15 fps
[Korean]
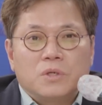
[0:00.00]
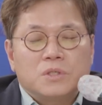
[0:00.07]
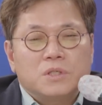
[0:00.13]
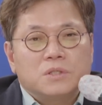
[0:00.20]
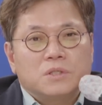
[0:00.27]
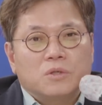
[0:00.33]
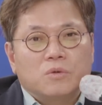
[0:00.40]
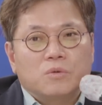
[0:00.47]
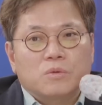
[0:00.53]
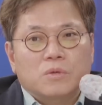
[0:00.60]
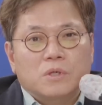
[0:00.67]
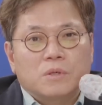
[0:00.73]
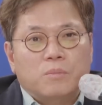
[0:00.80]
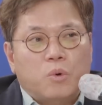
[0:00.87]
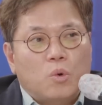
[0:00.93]
실제로
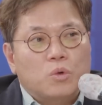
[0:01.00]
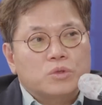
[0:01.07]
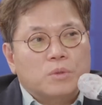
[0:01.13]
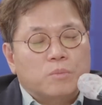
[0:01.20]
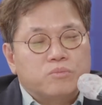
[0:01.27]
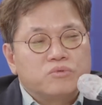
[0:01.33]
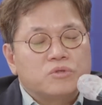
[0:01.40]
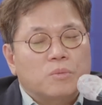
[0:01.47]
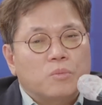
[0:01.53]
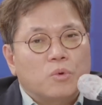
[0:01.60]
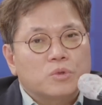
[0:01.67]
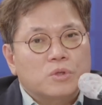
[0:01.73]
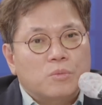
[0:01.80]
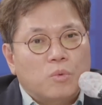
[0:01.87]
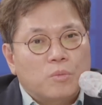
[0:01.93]
그 보고서 분석
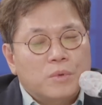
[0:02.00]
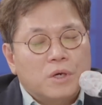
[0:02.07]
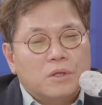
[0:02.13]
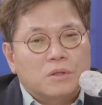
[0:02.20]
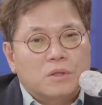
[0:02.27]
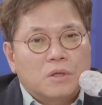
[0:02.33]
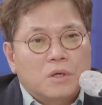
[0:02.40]
보고서를 보면